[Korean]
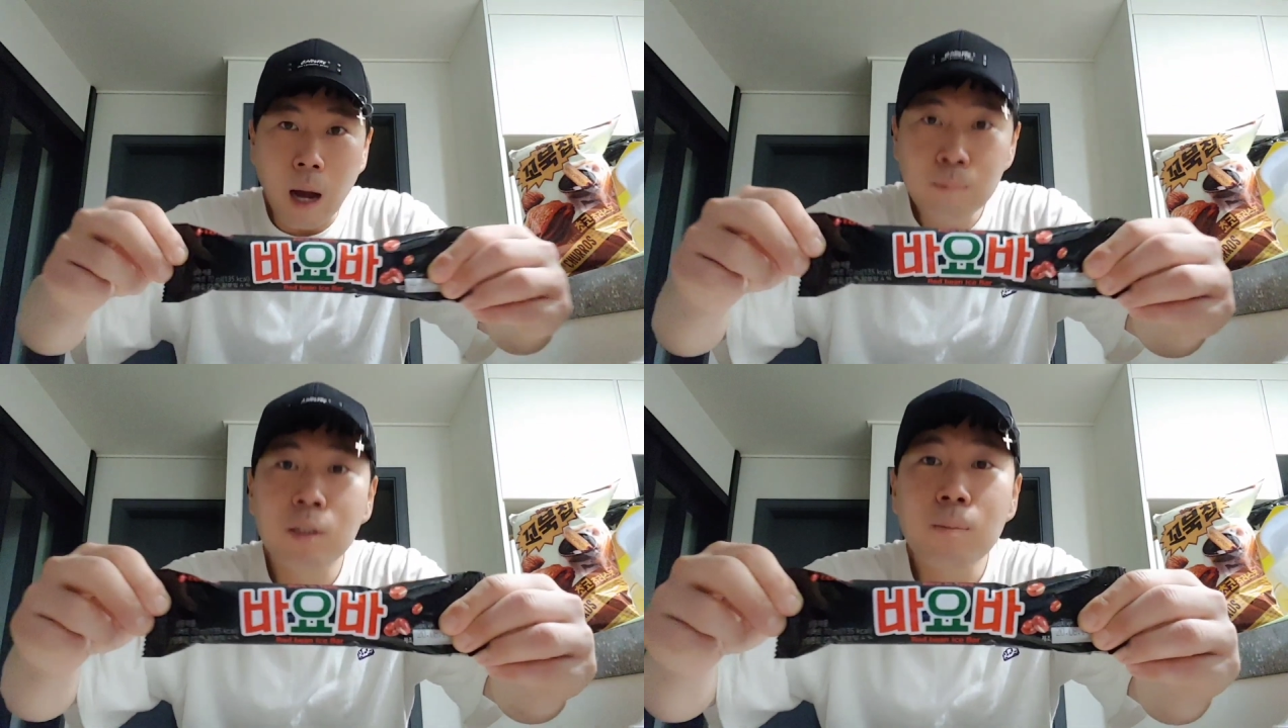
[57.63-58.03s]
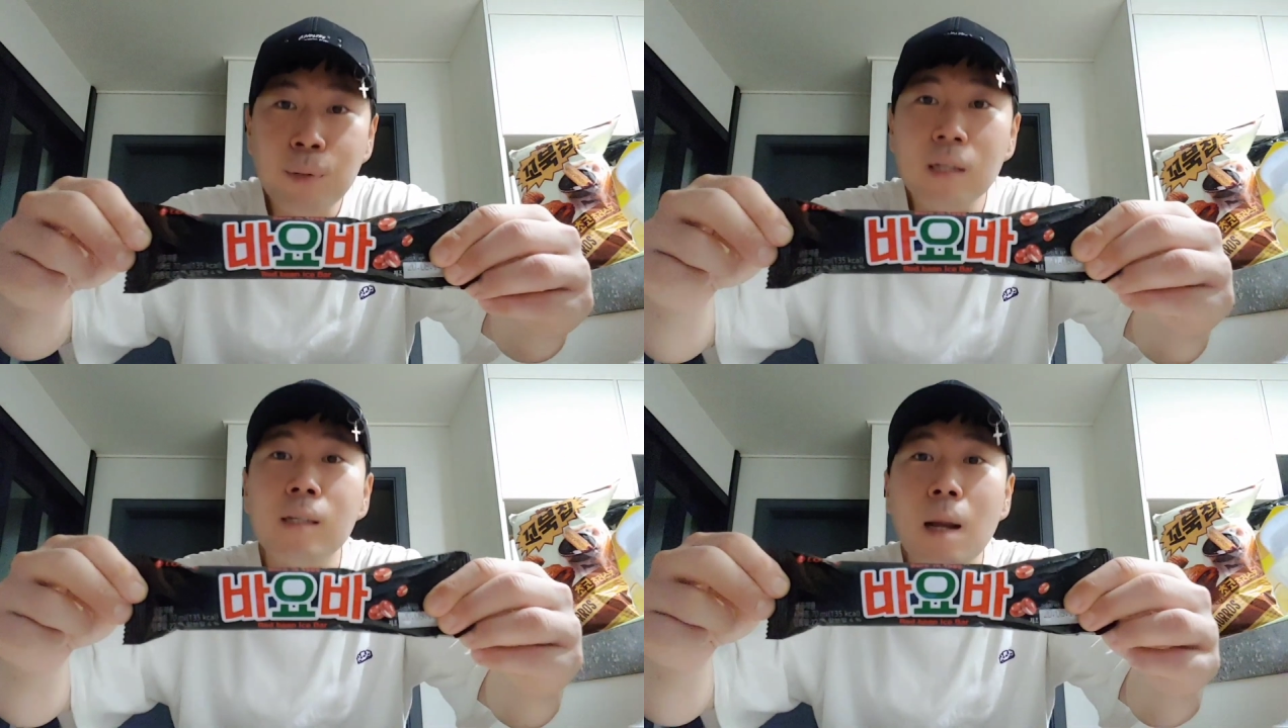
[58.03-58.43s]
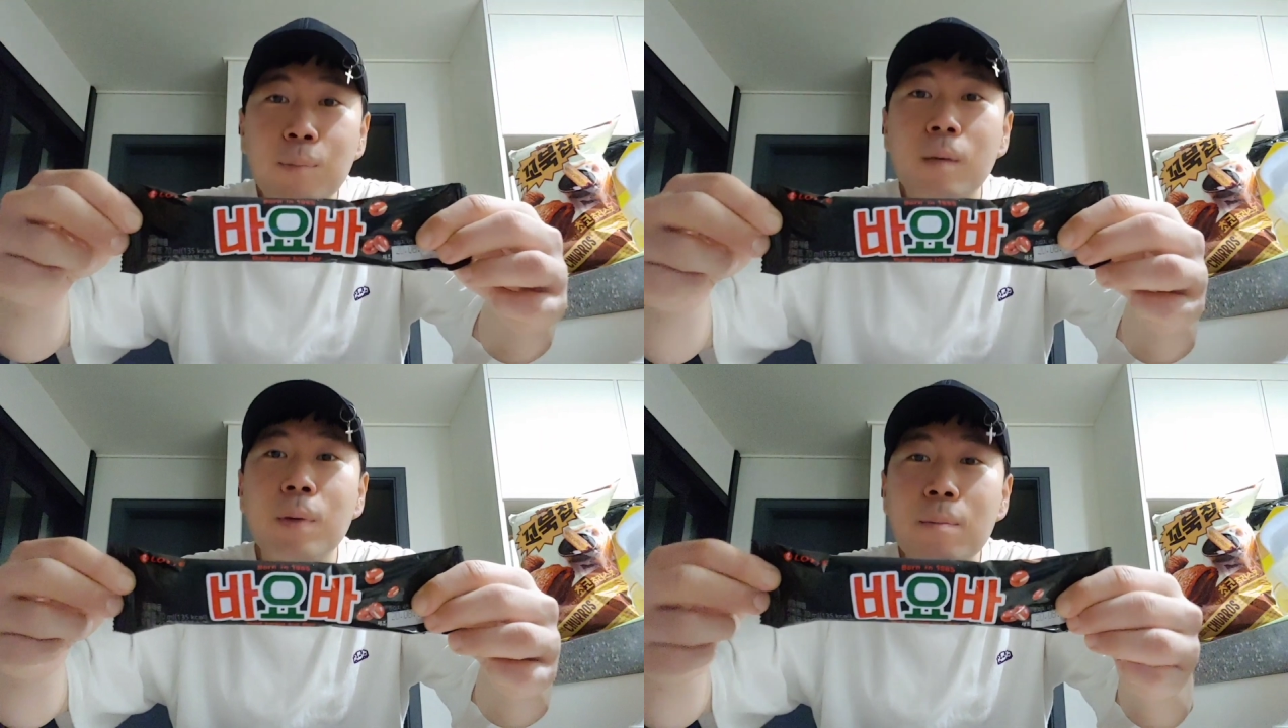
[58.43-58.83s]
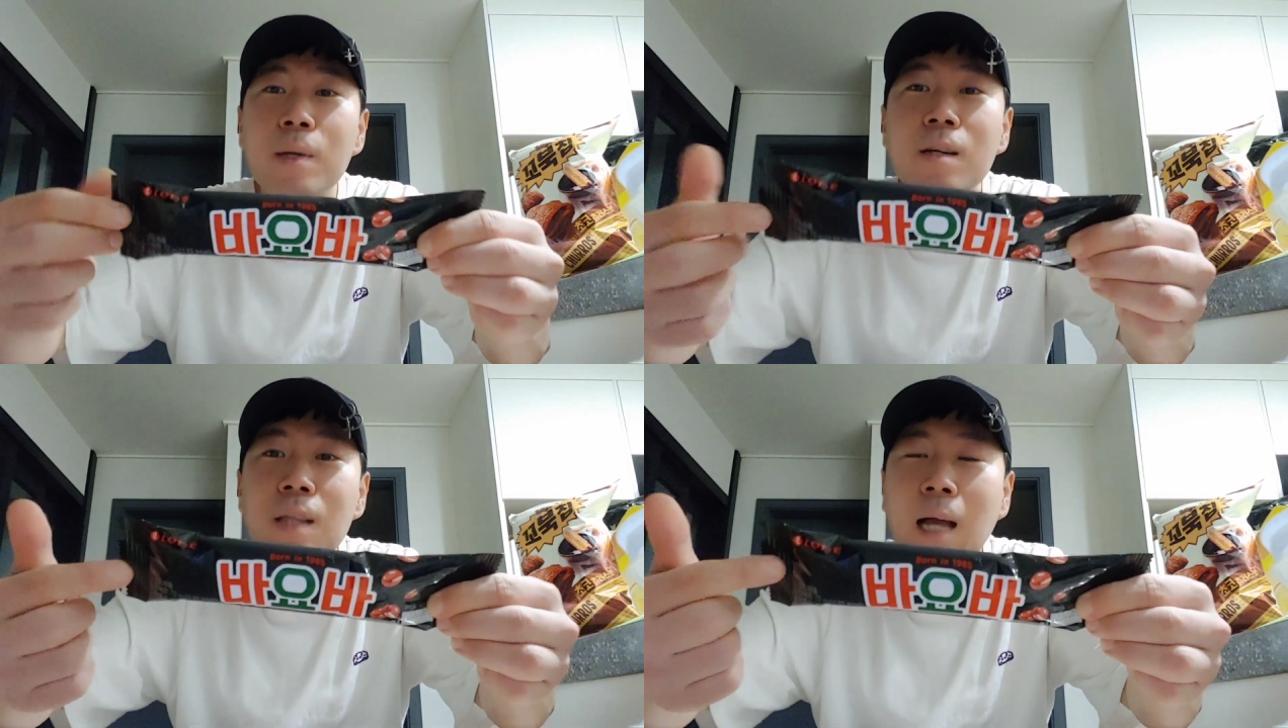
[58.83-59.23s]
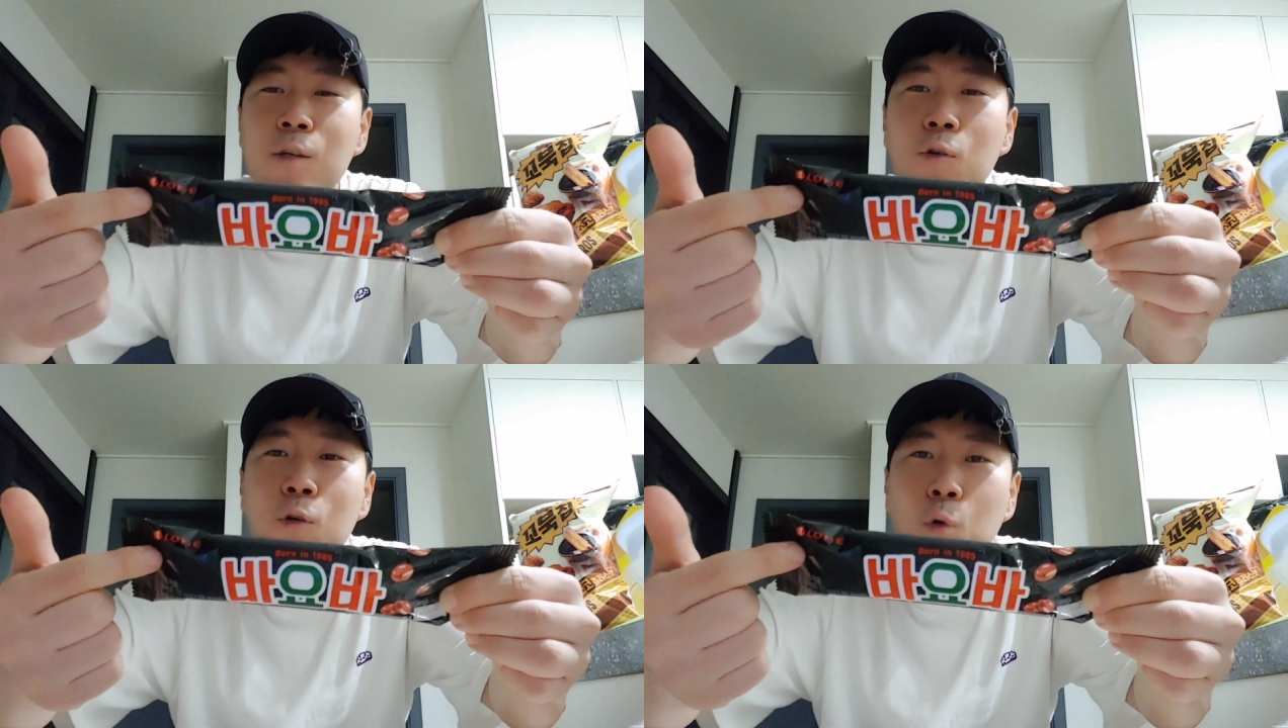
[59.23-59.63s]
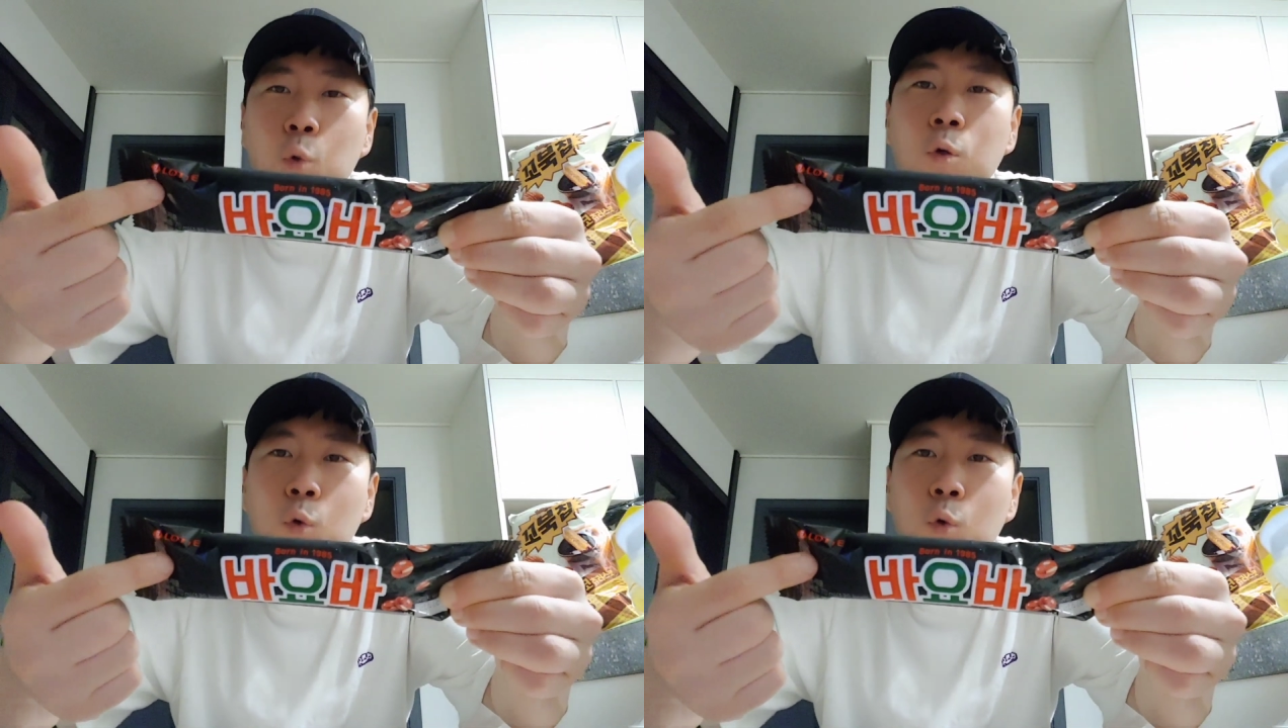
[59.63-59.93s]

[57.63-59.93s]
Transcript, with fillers: 암튼 빙그레 비비빅은 아니고 로,